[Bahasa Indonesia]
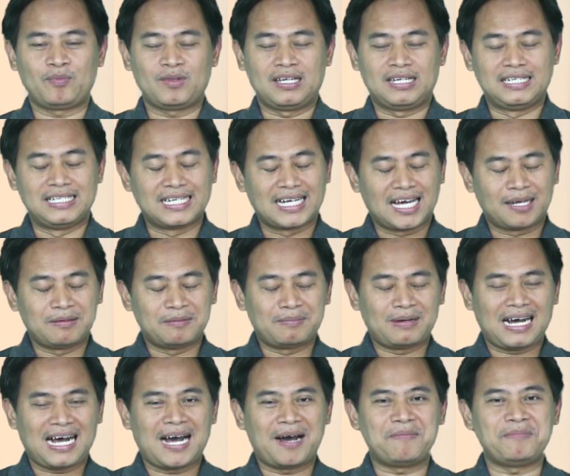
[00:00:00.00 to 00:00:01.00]
Dengan
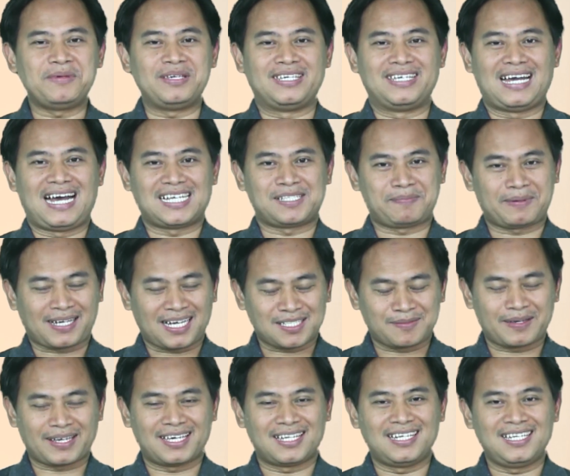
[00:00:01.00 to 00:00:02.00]
memahami
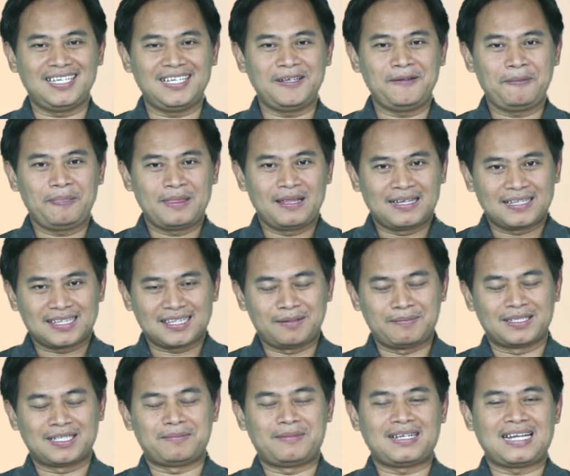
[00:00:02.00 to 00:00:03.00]
aspek-aspek ini,
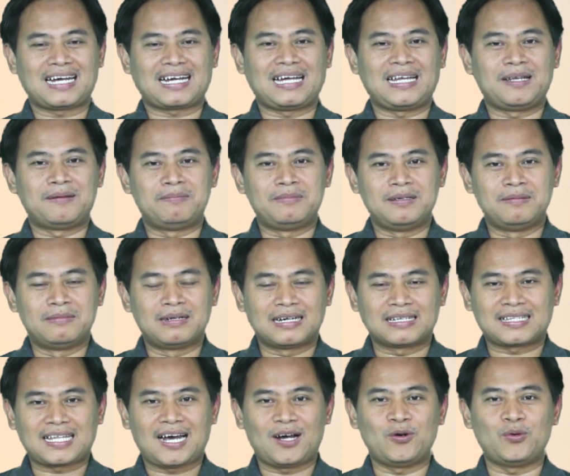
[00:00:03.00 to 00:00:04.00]
teman-teman akan lebih
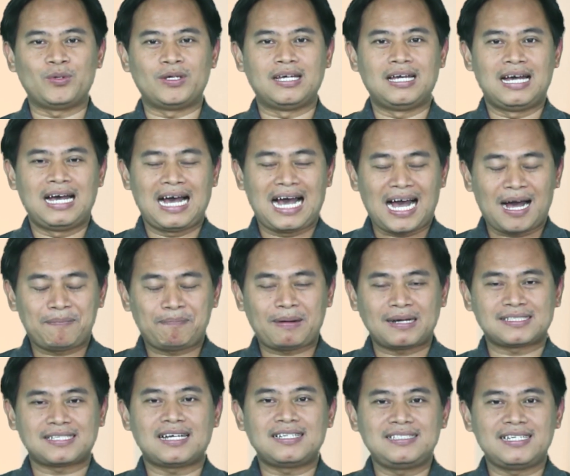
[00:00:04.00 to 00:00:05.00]
mengetahui apa
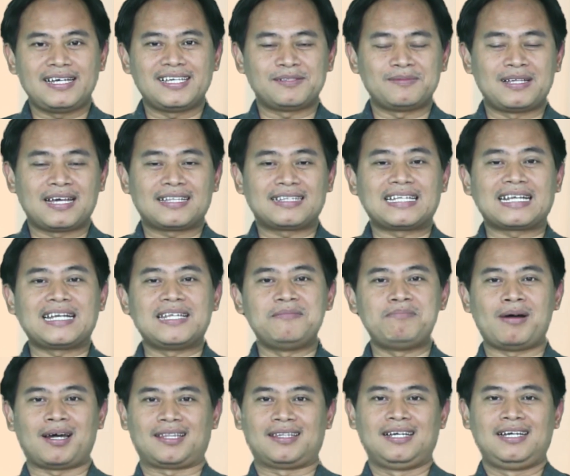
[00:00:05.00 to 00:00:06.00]
saja yang sebenarnya
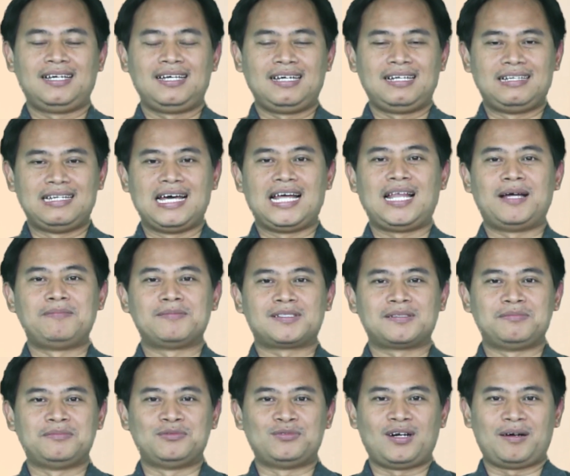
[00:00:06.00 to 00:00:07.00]
terlibat dalam
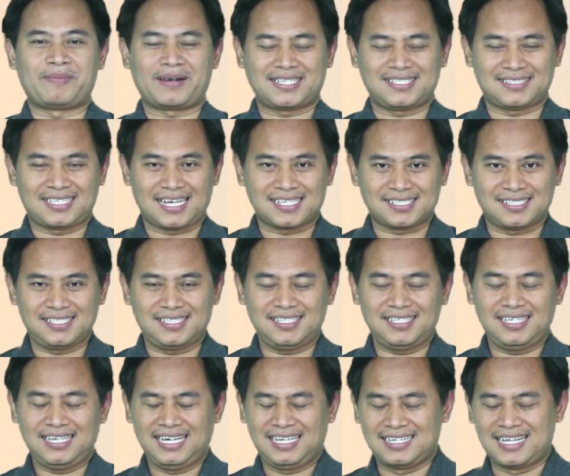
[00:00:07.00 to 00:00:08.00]
sebuah presentasi
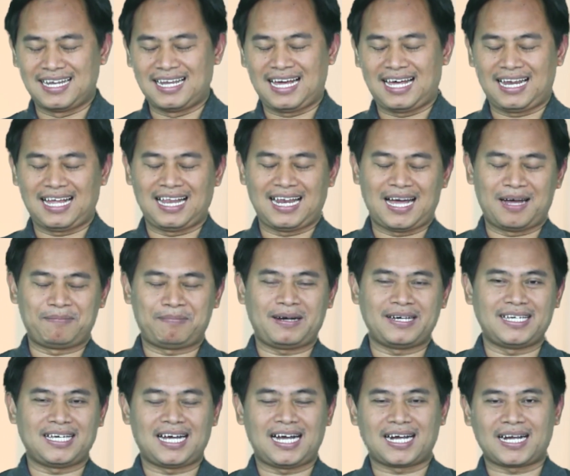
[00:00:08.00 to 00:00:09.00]
dan hal-hal apa
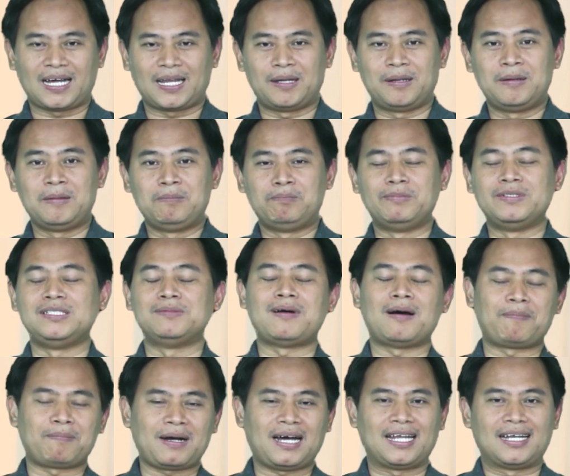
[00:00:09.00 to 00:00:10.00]
yang akan
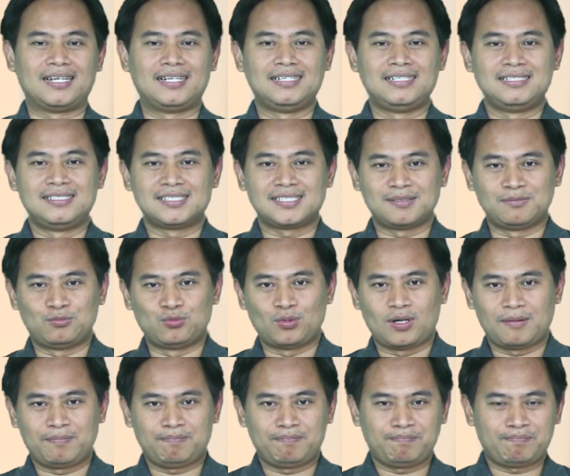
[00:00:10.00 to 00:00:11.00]
menyebabkan sebuah
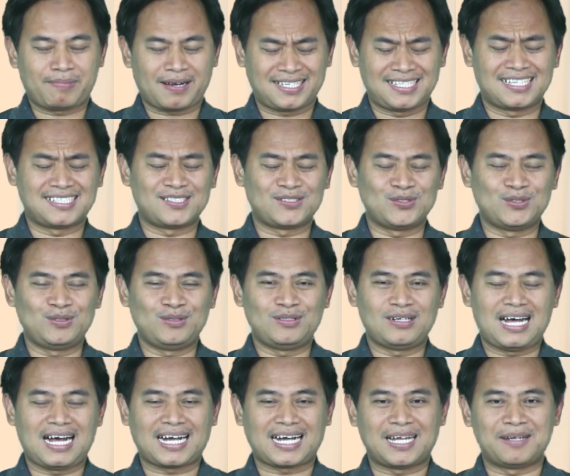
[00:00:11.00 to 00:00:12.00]
presentasi itu
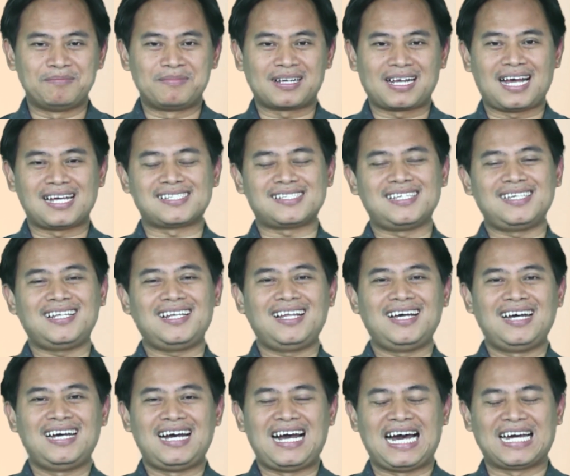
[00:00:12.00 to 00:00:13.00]
akan berhasil
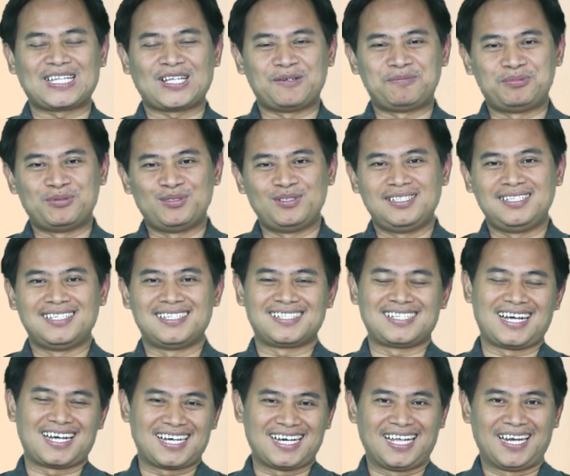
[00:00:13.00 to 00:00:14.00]
ataupun
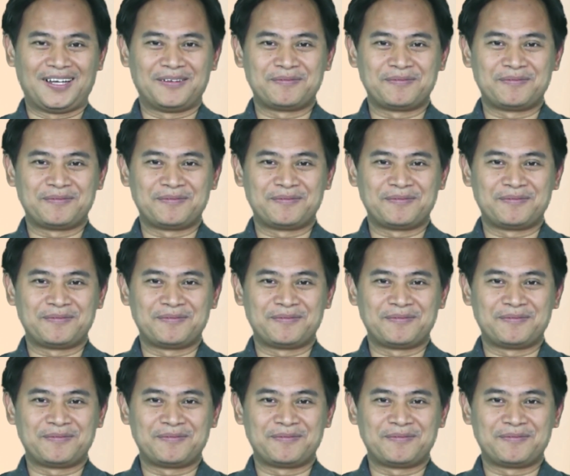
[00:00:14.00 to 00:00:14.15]
gagal.